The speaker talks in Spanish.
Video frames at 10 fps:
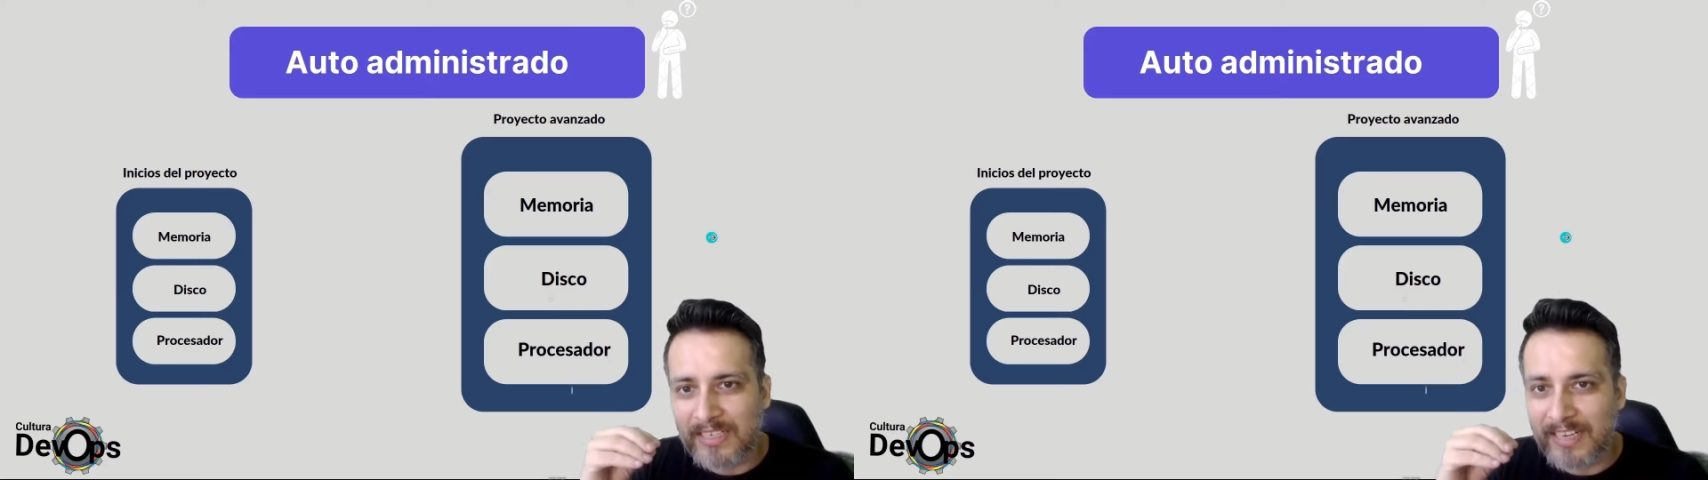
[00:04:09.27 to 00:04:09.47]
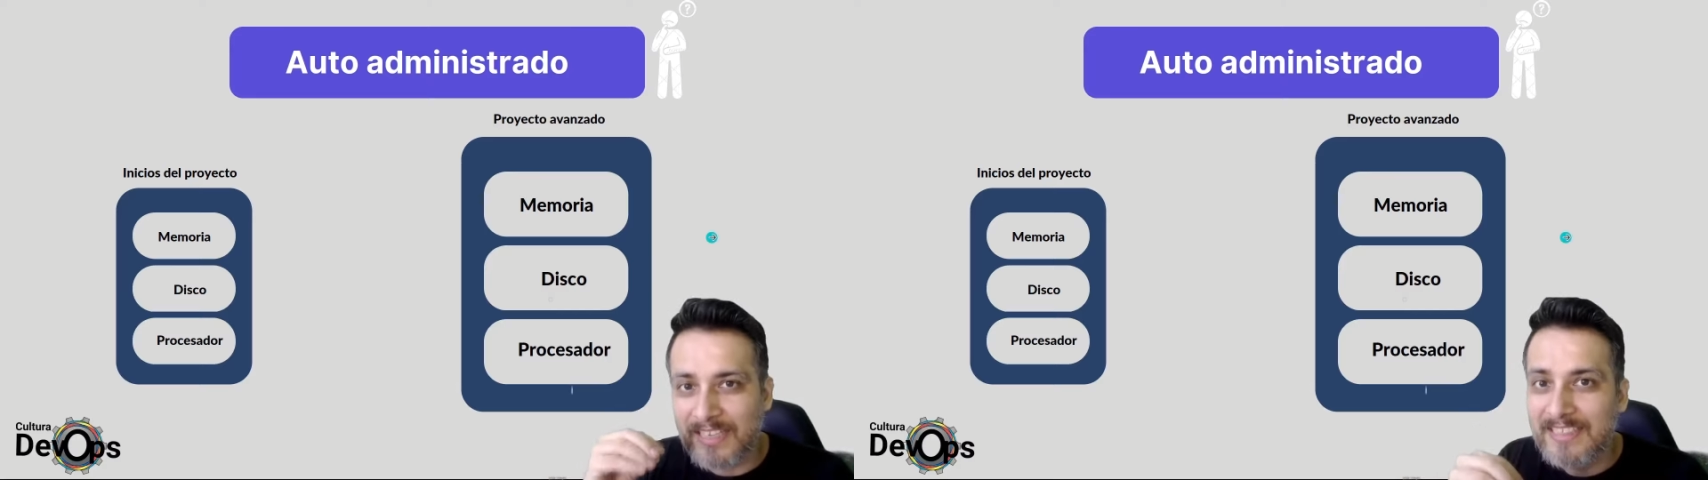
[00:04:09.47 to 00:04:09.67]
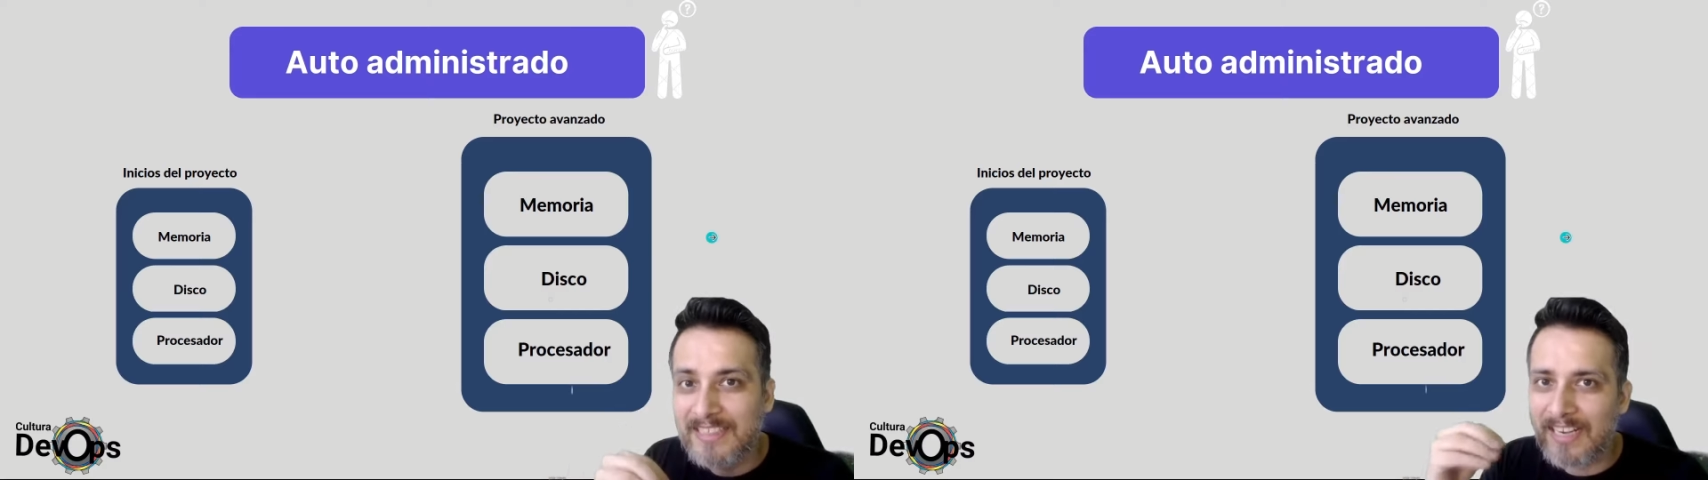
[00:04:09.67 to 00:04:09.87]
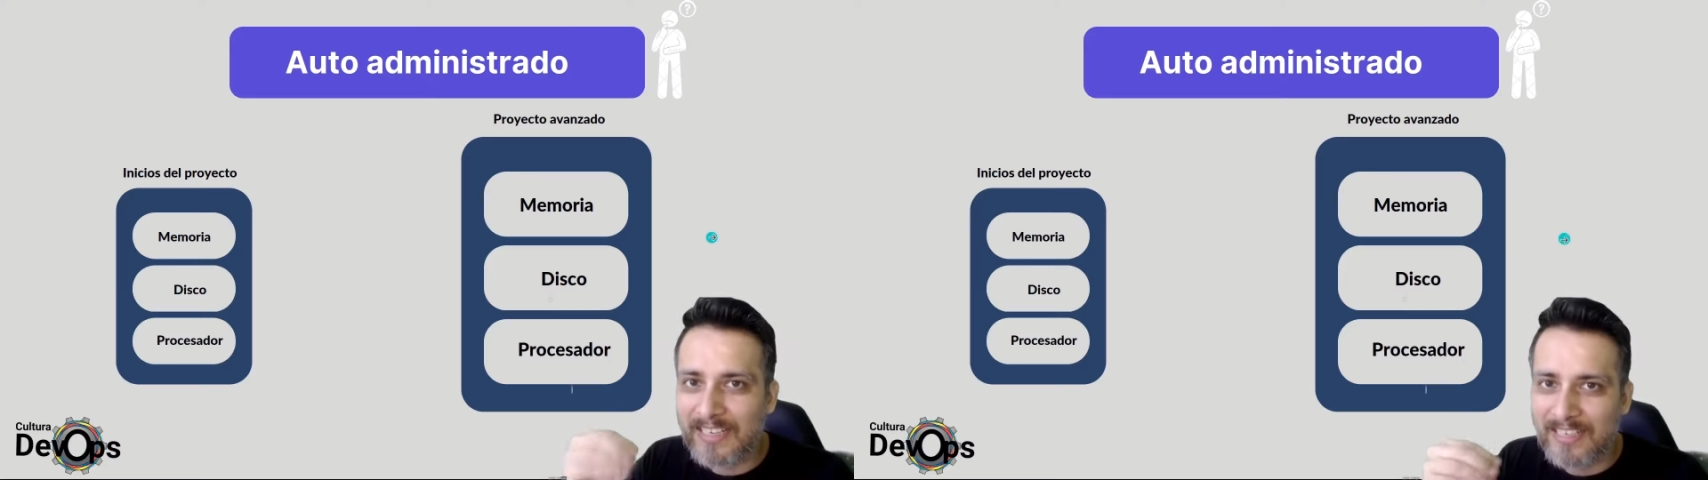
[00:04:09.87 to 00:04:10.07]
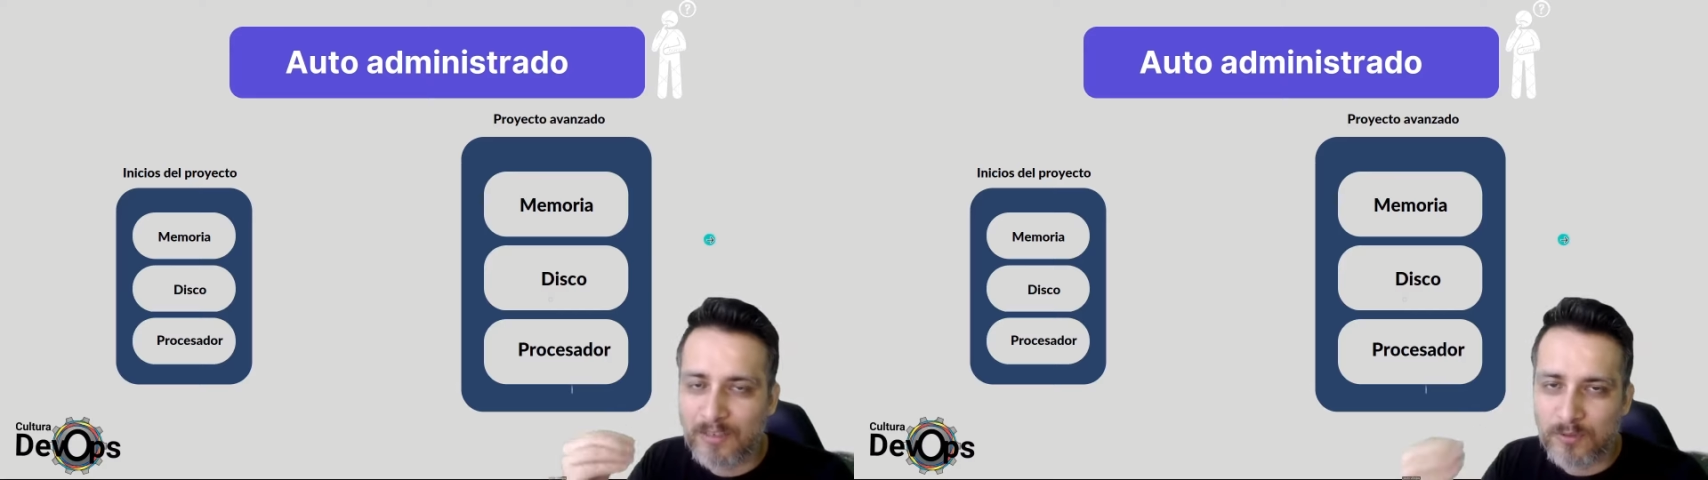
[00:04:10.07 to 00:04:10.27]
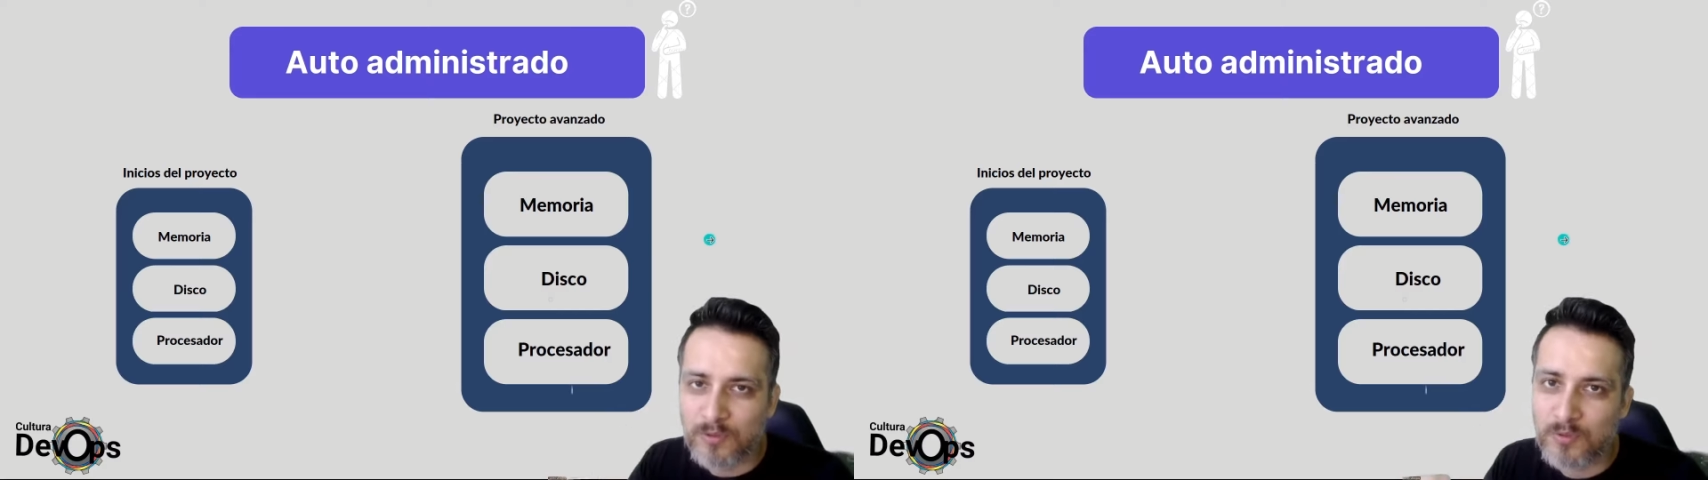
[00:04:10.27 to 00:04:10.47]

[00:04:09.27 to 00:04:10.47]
en darle recursos